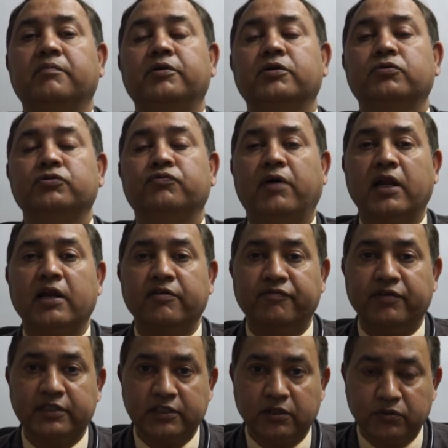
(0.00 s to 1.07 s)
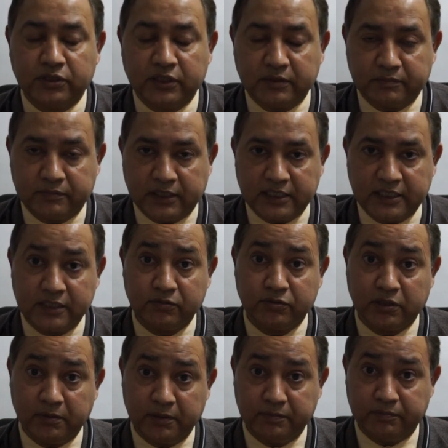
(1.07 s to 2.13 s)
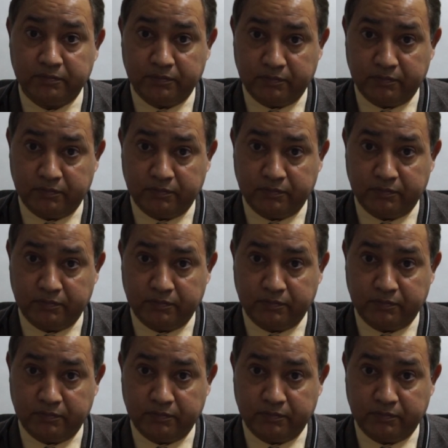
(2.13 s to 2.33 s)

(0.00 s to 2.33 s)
फिर कुछ वायरल इन्फेक्शन होते हैं टेस्ट उससे भी